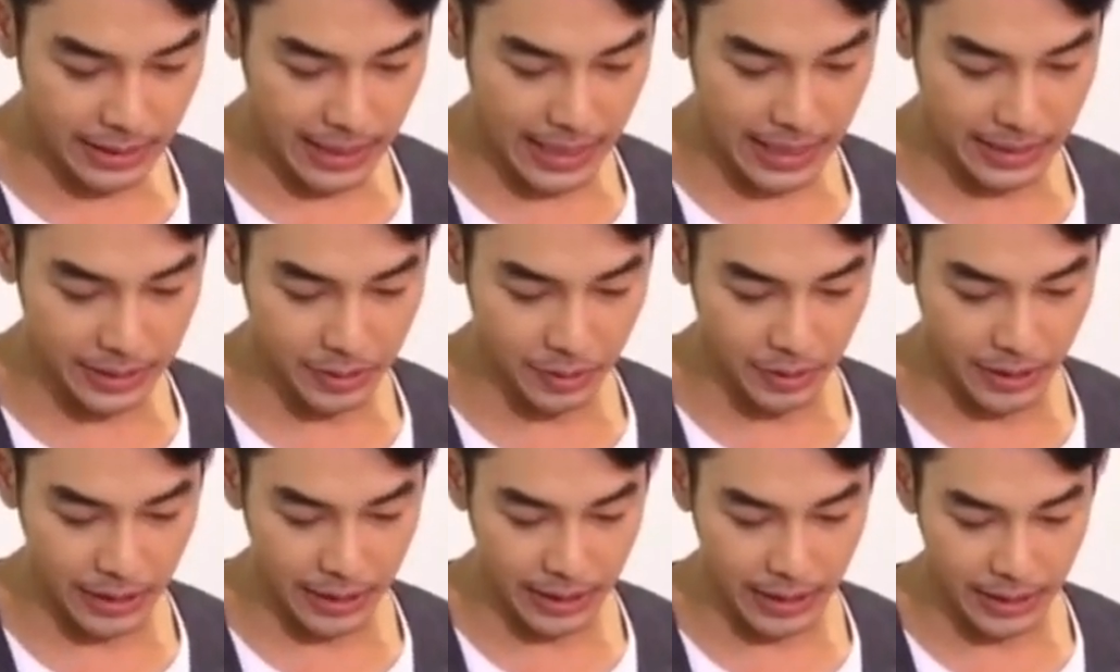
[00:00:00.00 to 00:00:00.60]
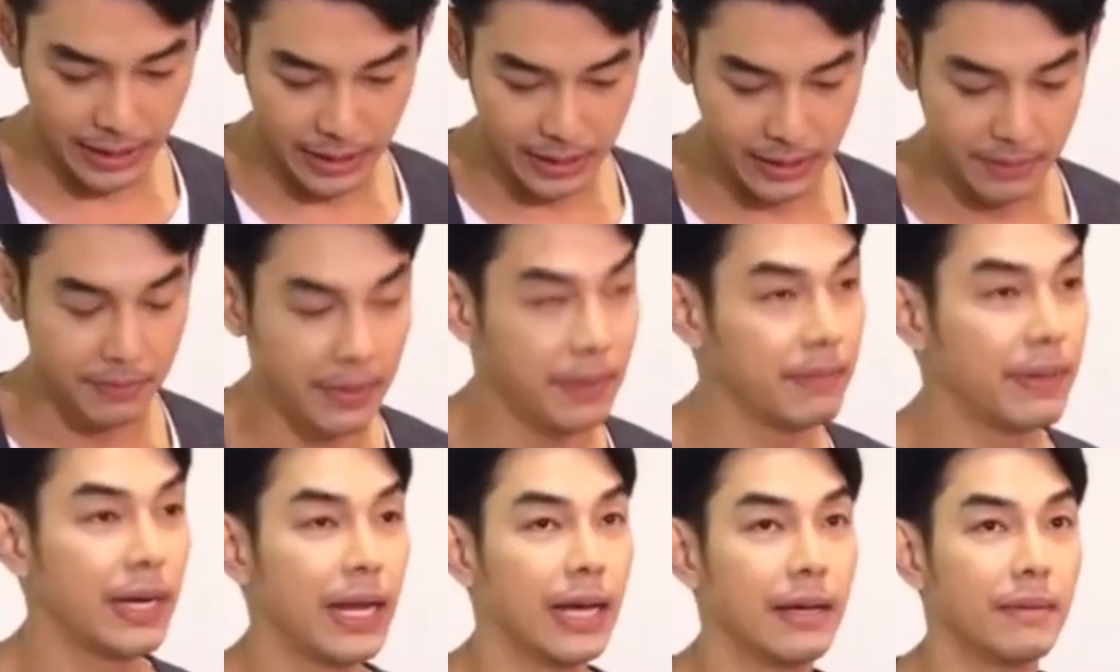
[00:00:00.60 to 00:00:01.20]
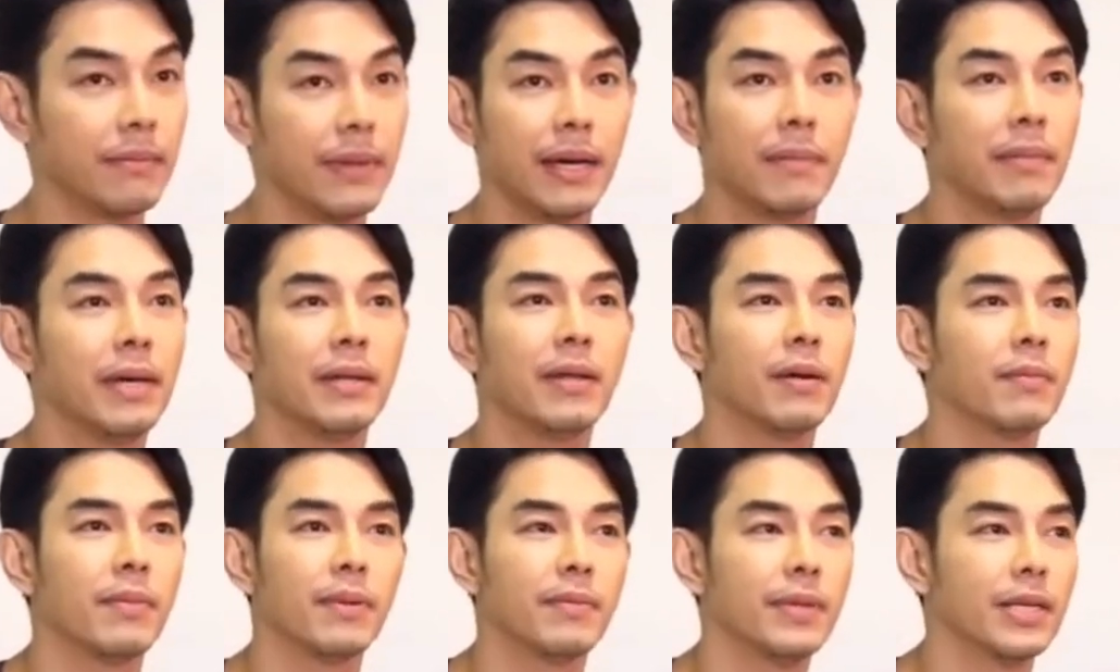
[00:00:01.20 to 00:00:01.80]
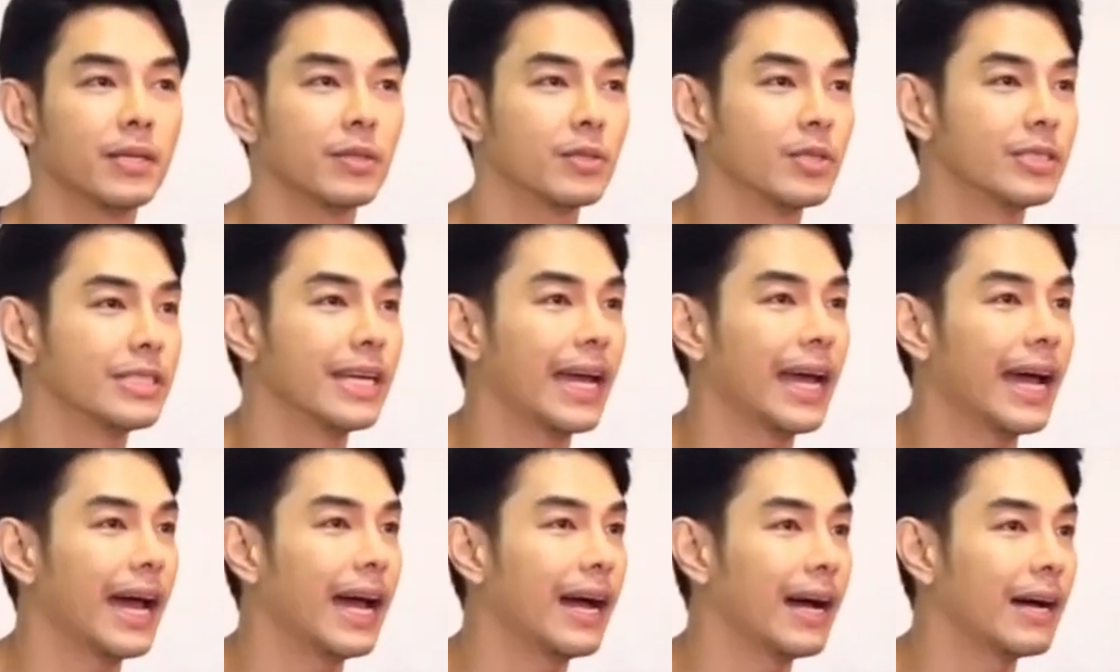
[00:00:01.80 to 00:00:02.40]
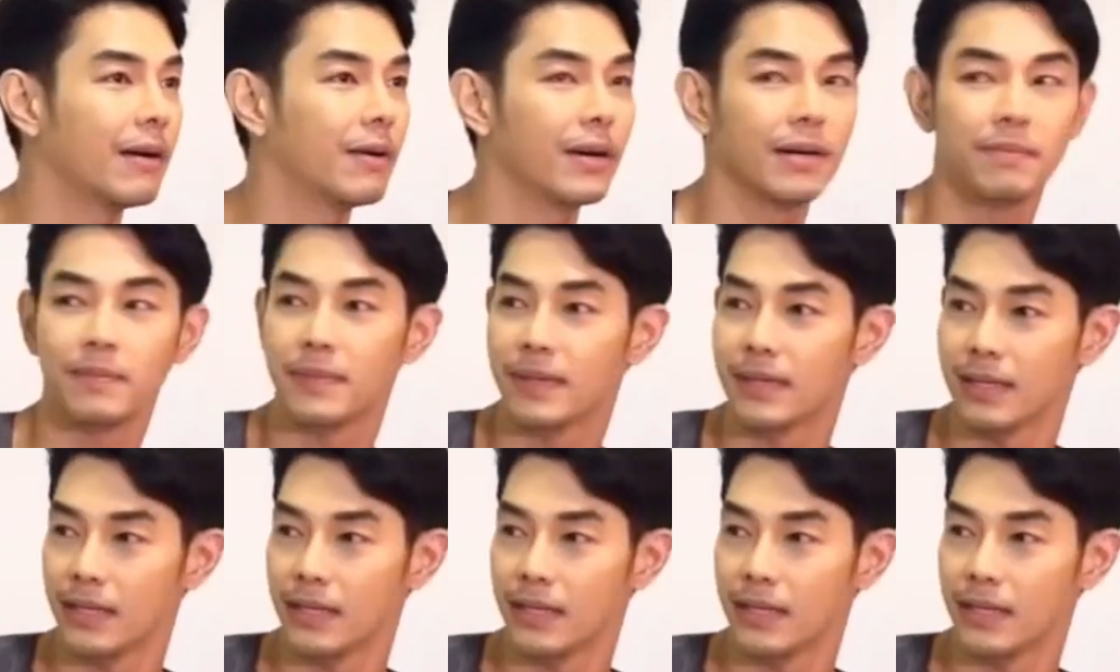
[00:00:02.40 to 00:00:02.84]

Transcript: ล่าสุดเลยฮะไม่เป็นไรไม่ไม่ต้องไม่ต้องสนใจค่าเขาครับ